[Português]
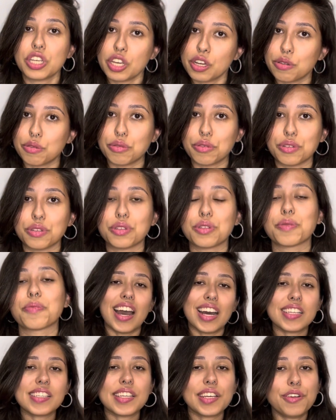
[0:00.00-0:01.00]
euros.
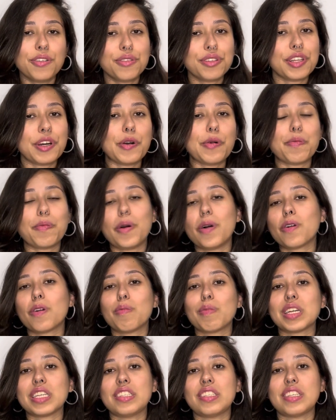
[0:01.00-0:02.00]
A segunda é um pouco
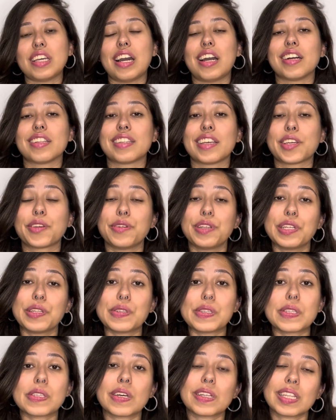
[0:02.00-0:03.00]
mais chata, é que o
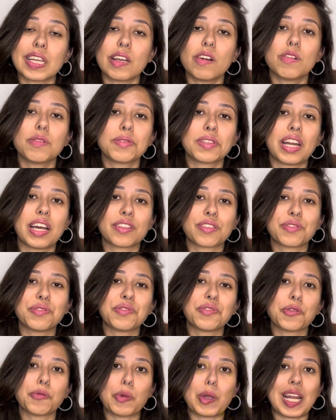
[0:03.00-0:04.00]
Nino só tem contrato com o
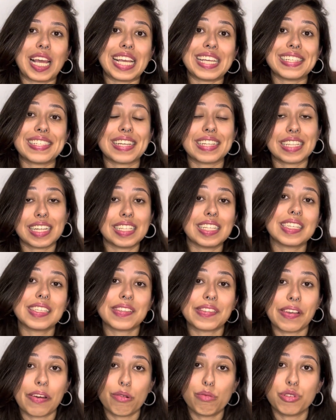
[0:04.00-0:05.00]
Fluminense até
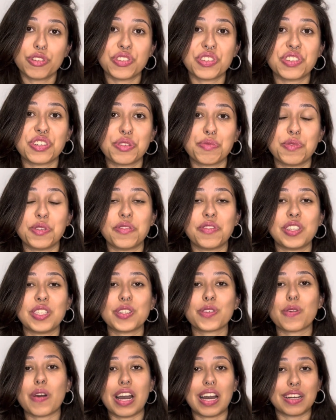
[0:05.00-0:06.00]
dezembro de
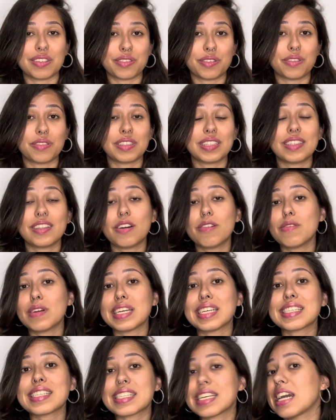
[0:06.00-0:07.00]
2024, então
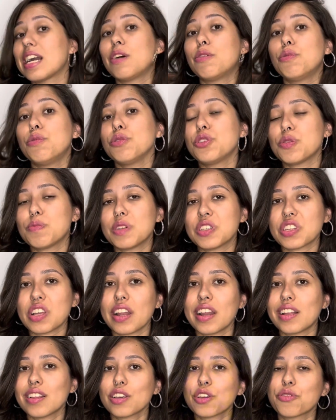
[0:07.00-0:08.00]
essa é a última
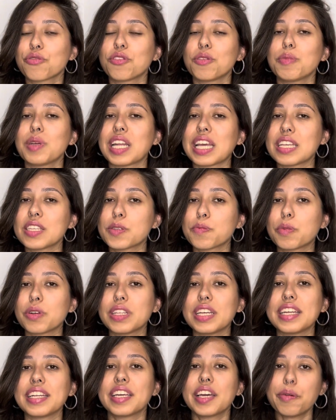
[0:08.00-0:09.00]
janela que o Fluminense
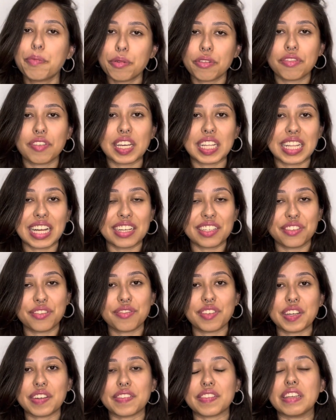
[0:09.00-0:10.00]
poderia aproveitar de
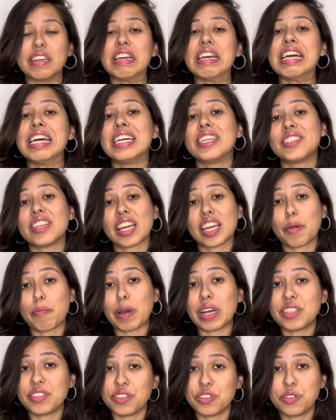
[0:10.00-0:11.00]
venda, já que a
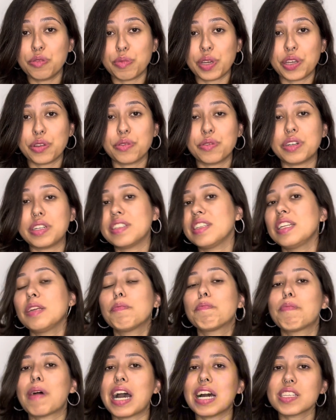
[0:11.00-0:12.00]
partir do meio do ano ele
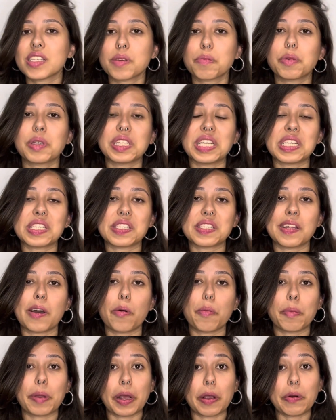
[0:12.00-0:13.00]
passa a poder assinar
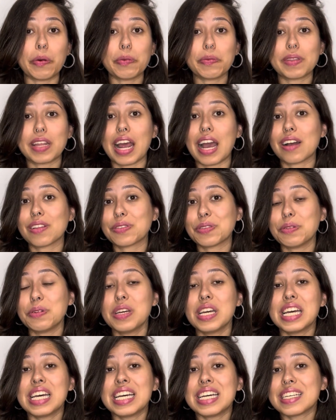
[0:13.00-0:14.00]
um pré-contrato,
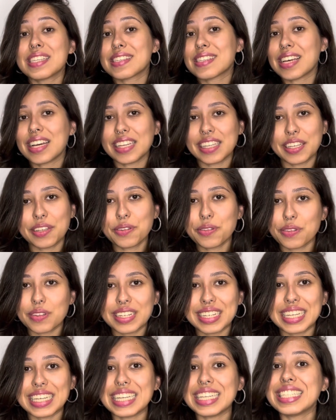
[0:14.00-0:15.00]
saindo
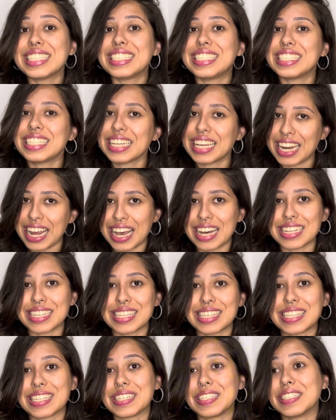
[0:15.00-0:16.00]
aí de
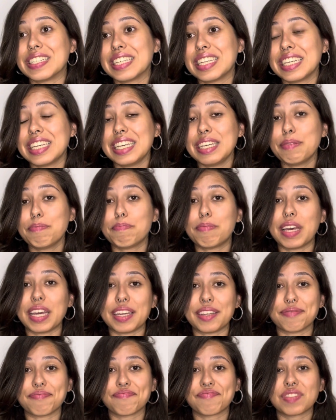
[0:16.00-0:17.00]
graça. E
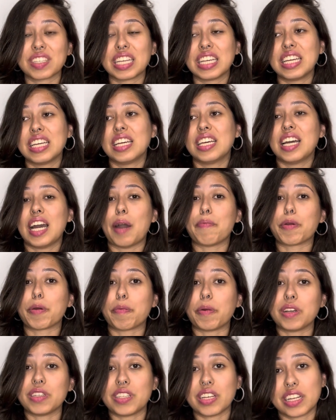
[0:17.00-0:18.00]
bem,
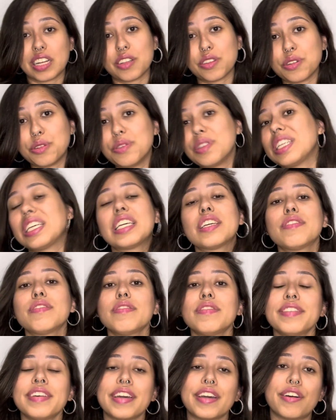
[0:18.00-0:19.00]
proposta agradou o
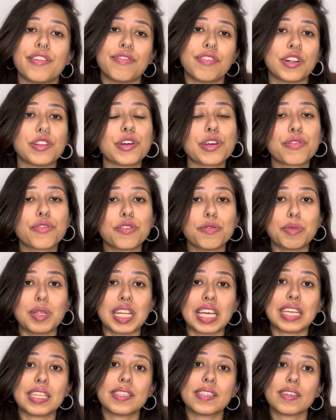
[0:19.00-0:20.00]
Nino, é um valor que o
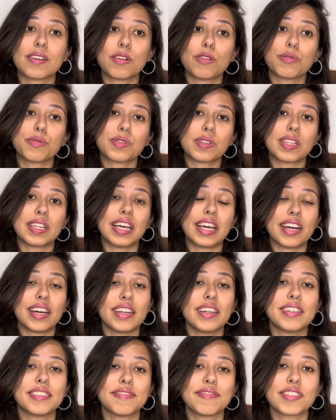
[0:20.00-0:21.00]
Fluminense
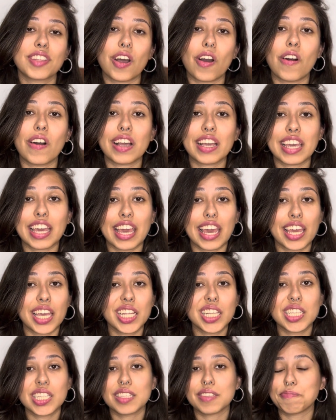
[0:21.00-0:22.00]
considera
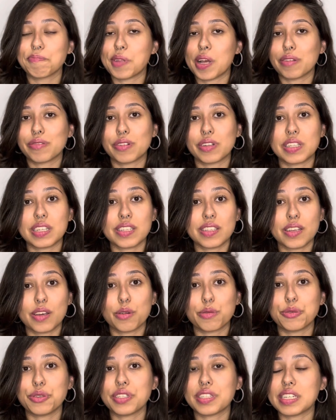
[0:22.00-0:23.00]
ok dentro das
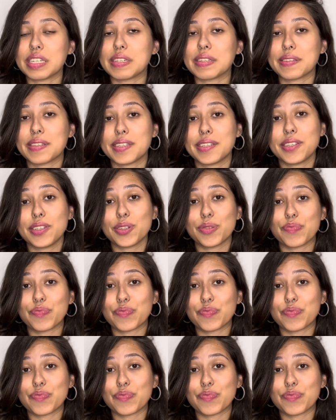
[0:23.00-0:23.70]
circunstâncias